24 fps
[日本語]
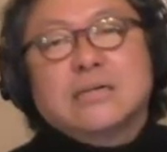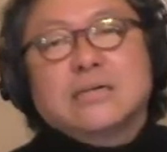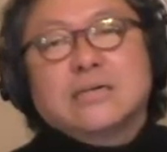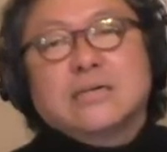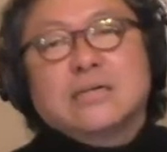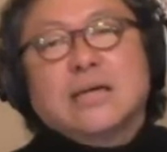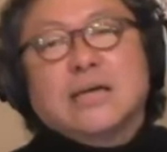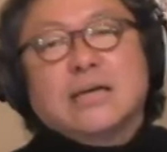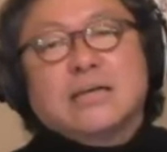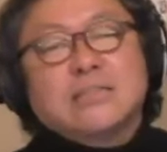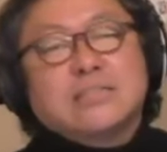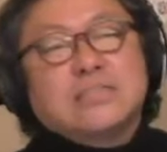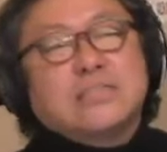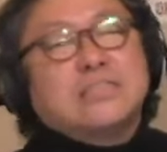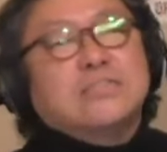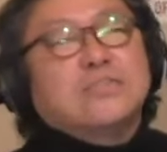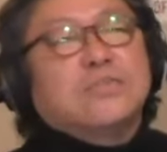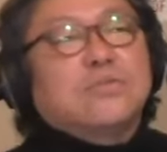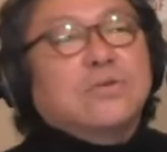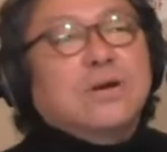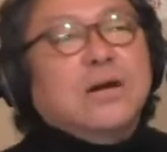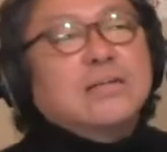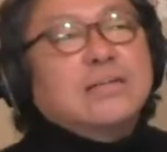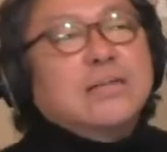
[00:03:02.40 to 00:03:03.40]
歴史
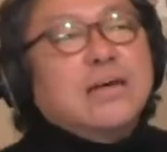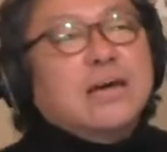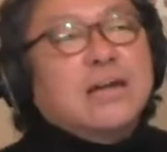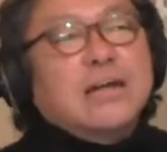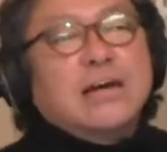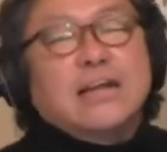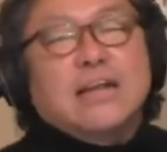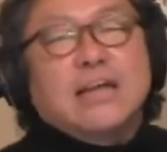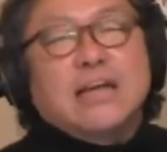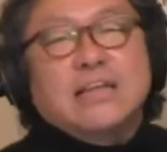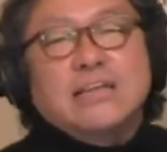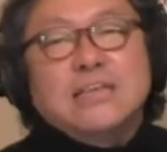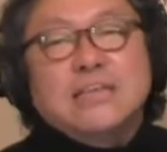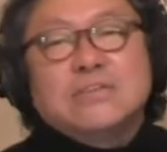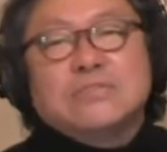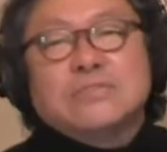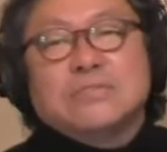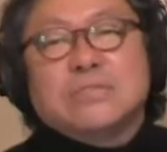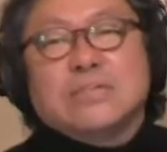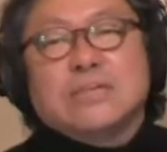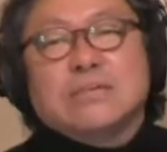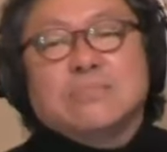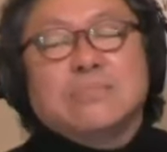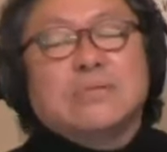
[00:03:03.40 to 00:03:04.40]
上語られに
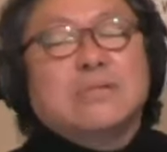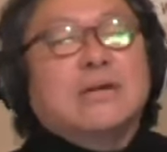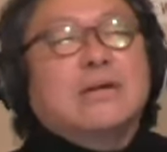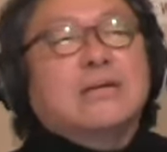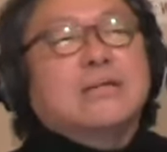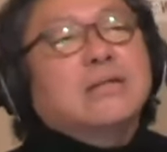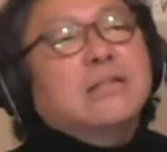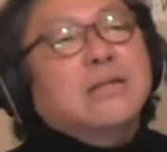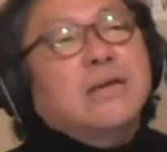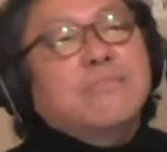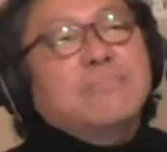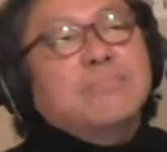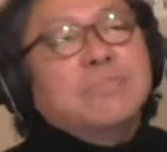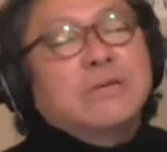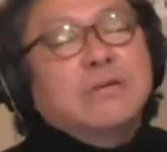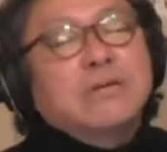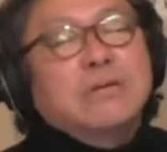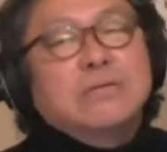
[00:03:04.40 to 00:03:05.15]
くいみたいなね。